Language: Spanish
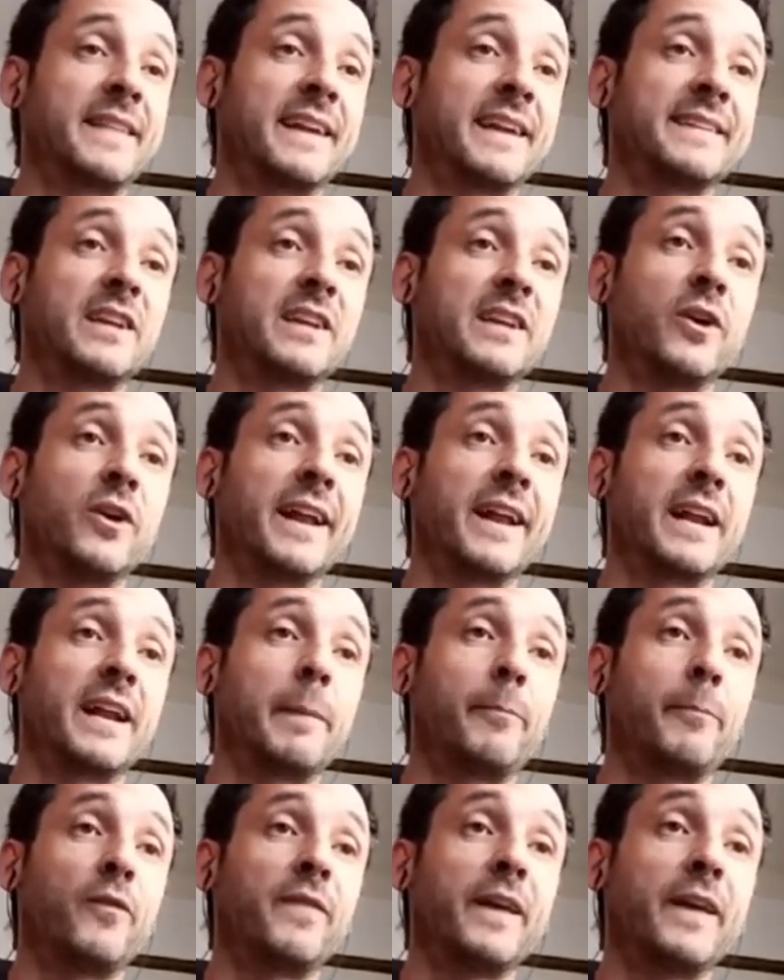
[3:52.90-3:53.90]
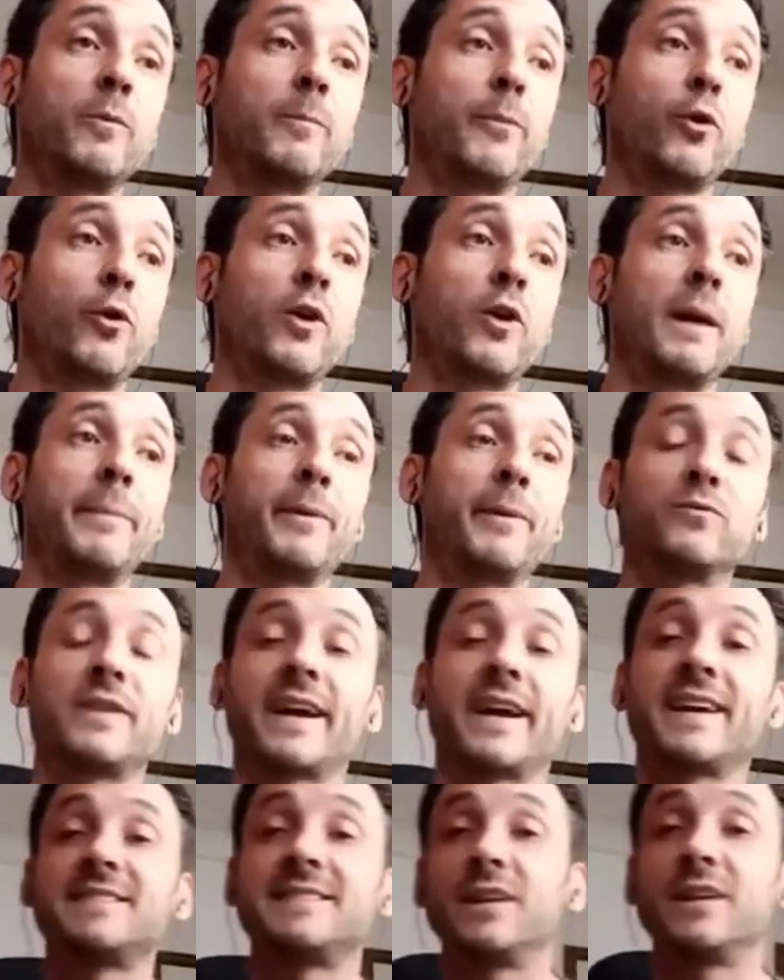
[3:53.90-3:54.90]
tratando de responder un poco a la
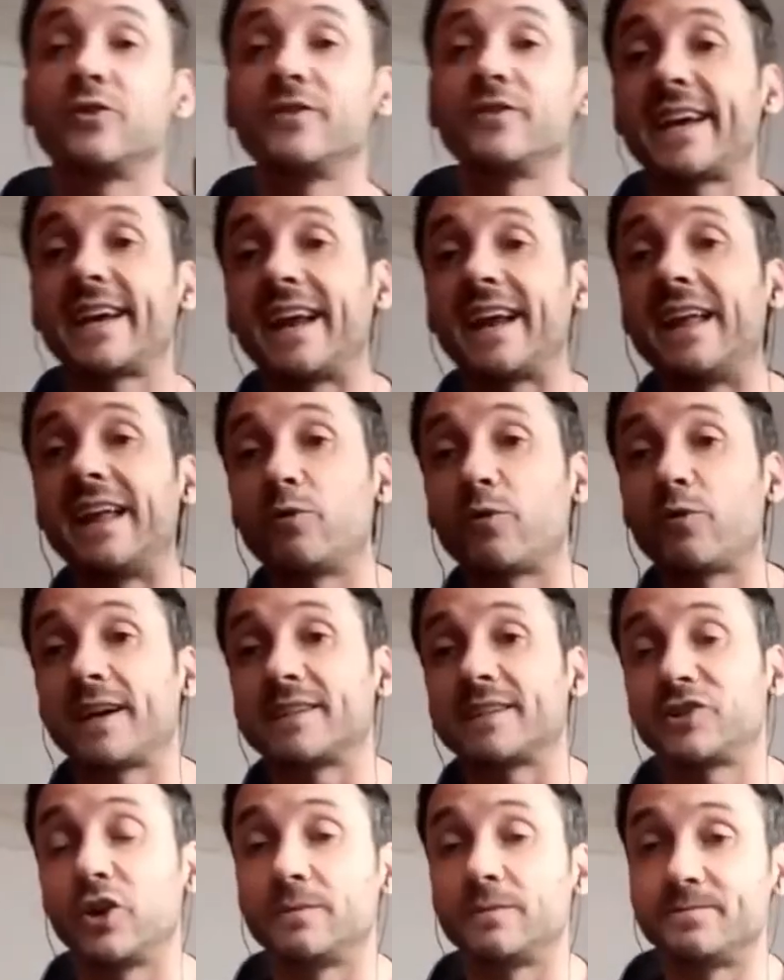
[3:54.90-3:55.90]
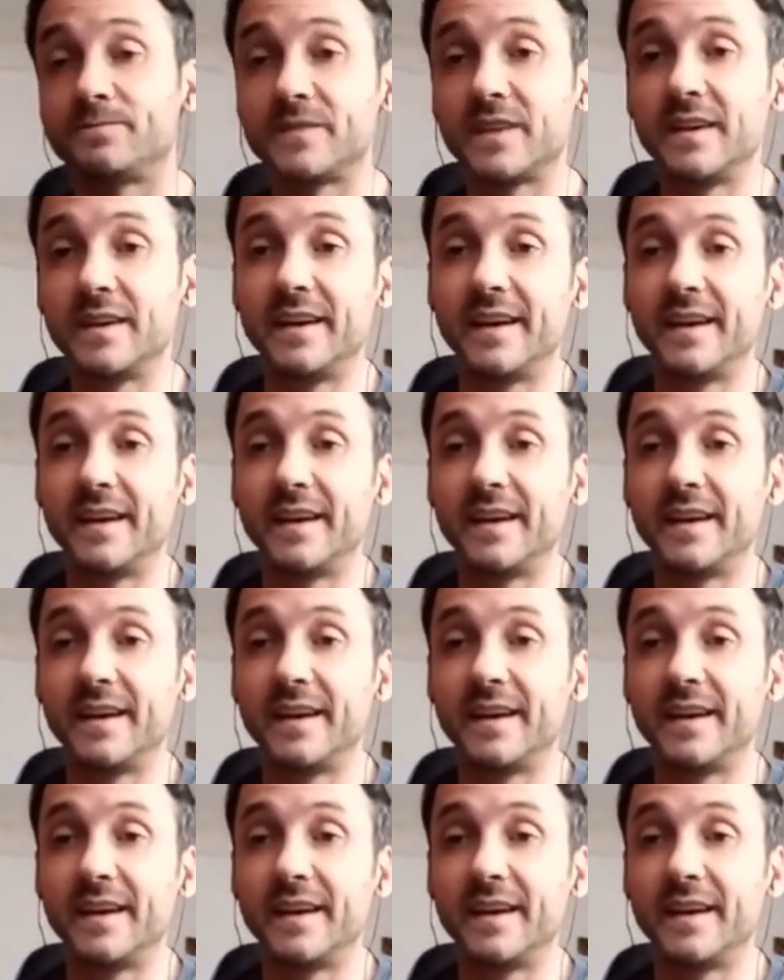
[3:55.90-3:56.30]
pregunta que hicieron de qué es la educación.